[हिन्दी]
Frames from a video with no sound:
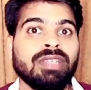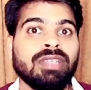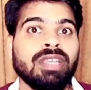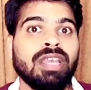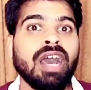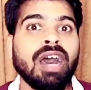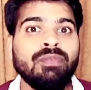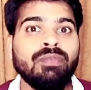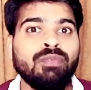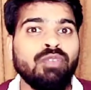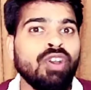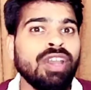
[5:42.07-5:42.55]

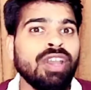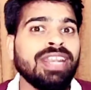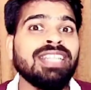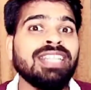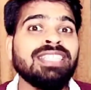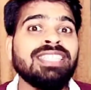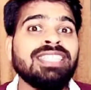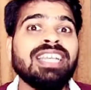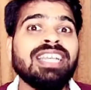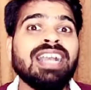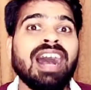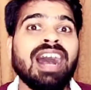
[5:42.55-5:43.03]
अब वो
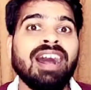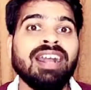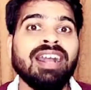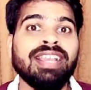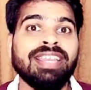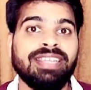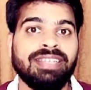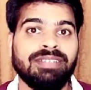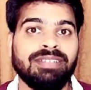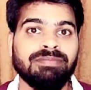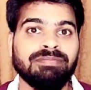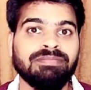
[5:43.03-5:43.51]
एनर्जी कहाँ
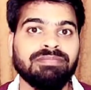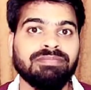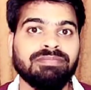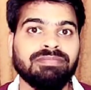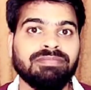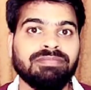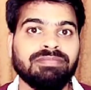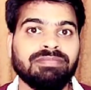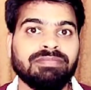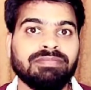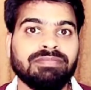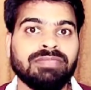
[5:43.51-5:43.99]
गई
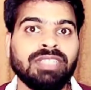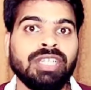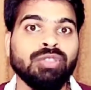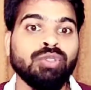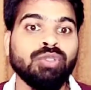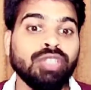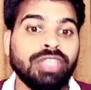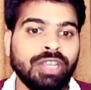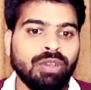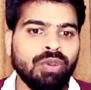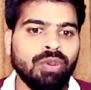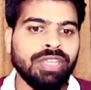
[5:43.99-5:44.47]
तो
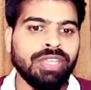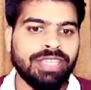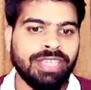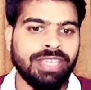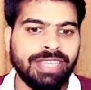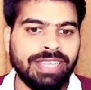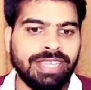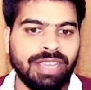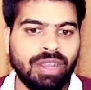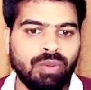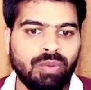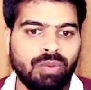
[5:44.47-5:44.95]
देखो ये
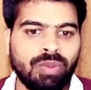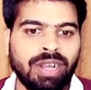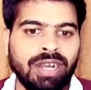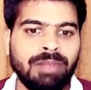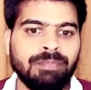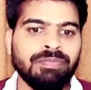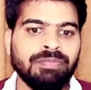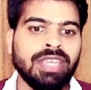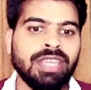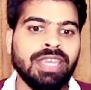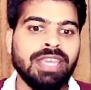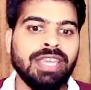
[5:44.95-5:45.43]
क्या हुआ
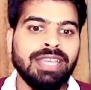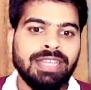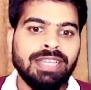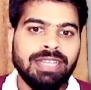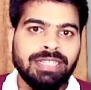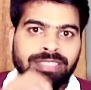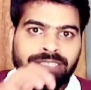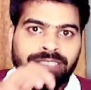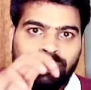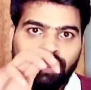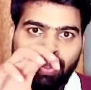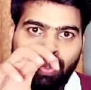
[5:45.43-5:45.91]

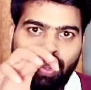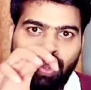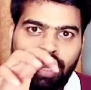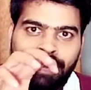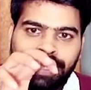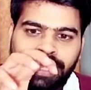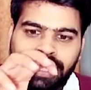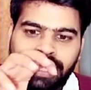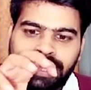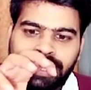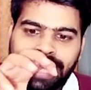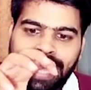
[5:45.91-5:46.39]
कोई भी
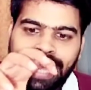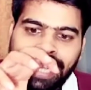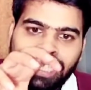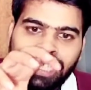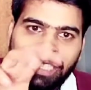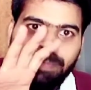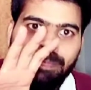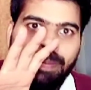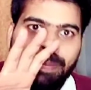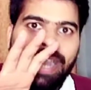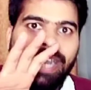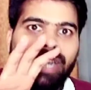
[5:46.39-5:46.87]
चीज
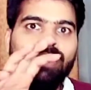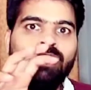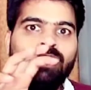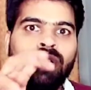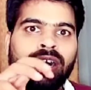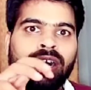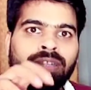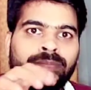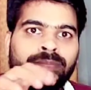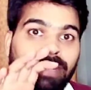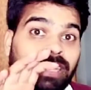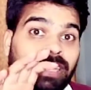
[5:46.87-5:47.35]
एक्सपेंड
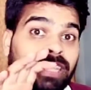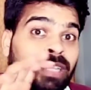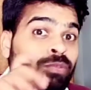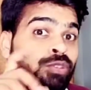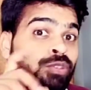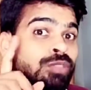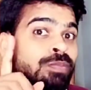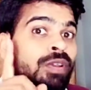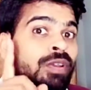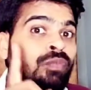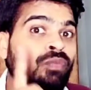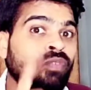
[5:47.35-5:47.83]
हुआ मतलब
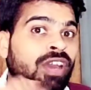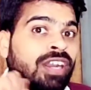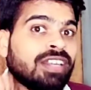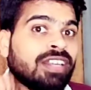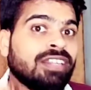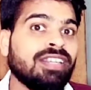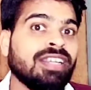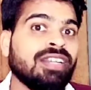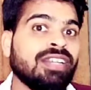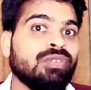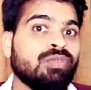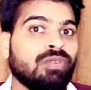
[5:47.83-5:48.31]
उसमें वर्क
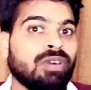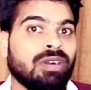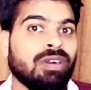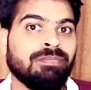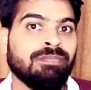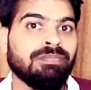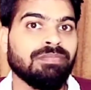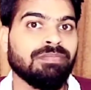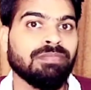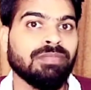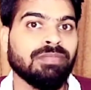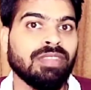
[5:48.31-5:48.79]
डन हुआ
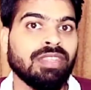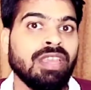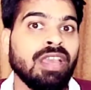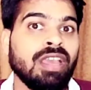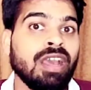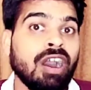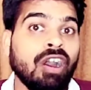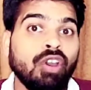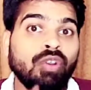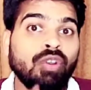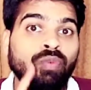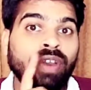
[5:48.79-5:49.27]

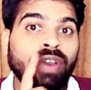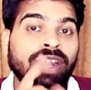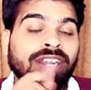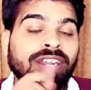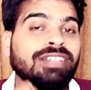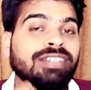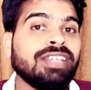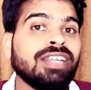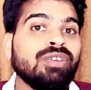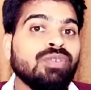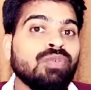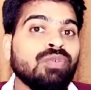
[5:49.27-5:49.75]
और वर्क
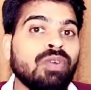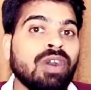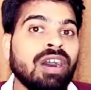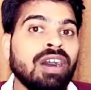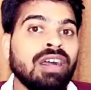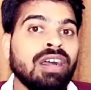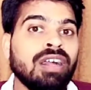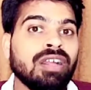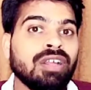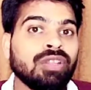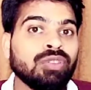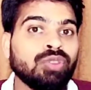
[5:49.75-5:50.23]
डन हुआ
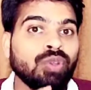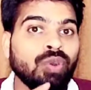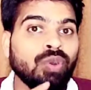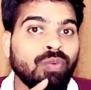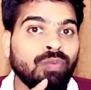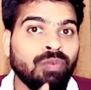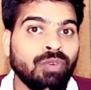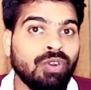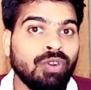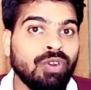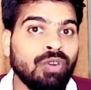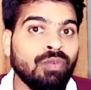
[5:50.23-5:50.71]
तो
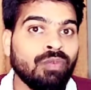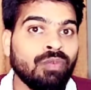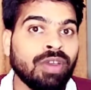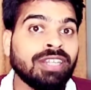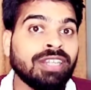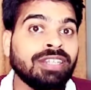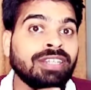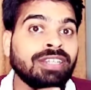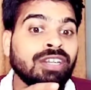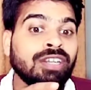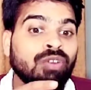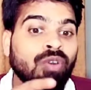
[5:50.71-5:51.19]
वो वर्क
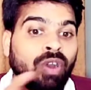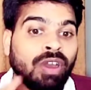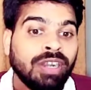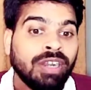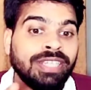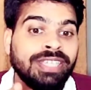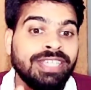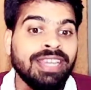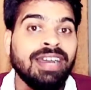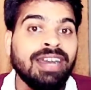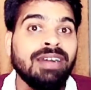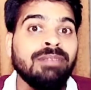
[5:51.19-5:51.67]
डन कौन
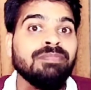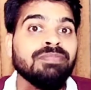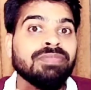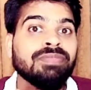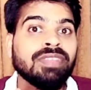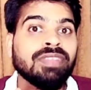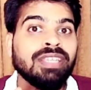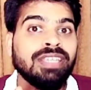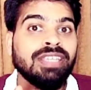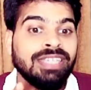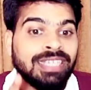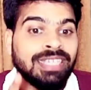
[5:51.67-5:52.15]
किया
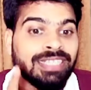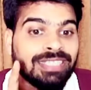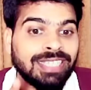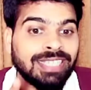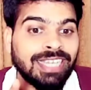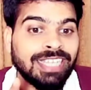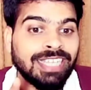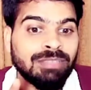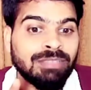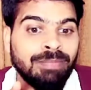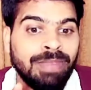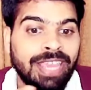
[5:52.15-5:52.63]
इस
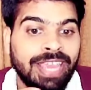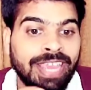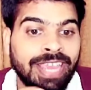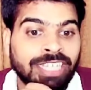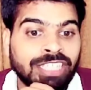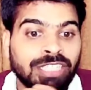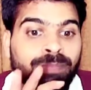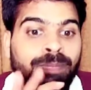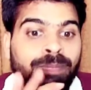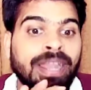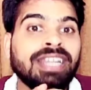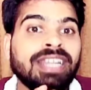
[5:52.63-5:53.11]
केस में
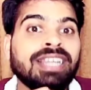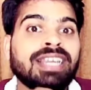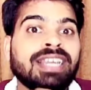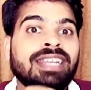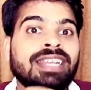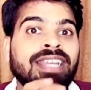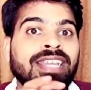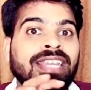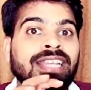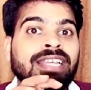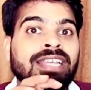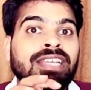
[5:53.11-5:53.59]
एक्सपेंड
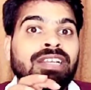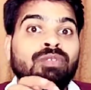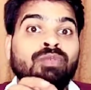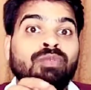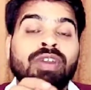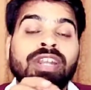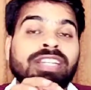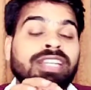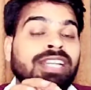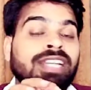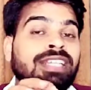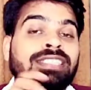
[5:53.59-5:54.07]
करने के लिए
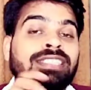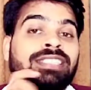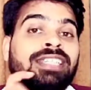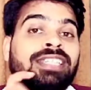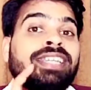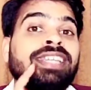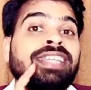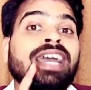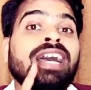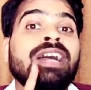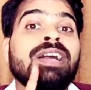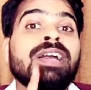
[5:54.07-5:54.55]
वर्क डन किसने
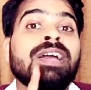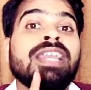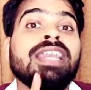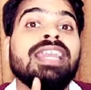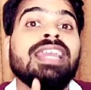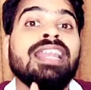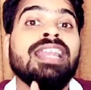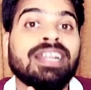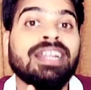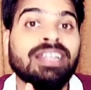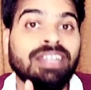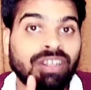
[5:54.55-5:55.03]
किया
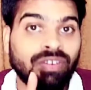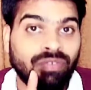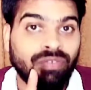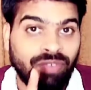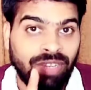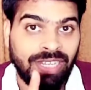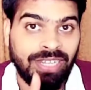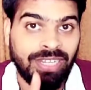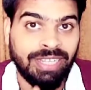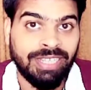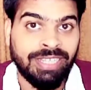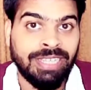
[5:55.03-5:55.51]
इलेक्ट्रिक
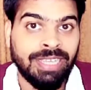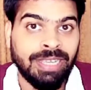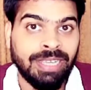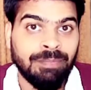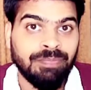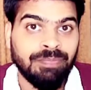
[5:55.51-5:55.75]
फील्ड ने किया